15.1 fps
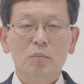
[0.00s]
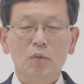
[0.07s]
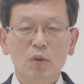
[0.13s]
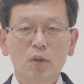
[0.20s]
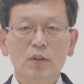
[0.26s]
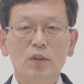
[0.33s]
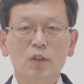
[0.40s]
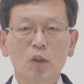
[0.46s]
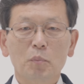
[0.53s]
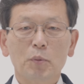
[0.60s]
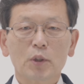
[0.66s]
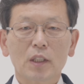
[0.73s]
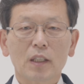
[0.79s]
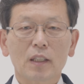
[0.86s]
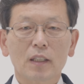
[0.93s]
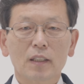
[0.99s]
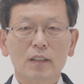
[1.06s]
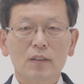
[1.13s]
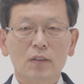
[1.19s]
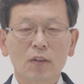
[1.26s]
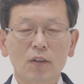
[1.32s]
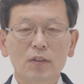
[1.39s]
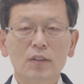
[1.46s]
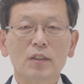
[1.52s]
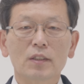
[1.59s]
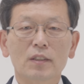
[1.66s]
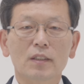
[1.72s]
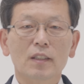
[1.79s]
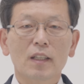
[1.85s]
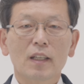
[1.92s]
물론 그것보다 더
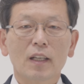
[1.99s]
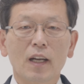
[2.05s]
큰,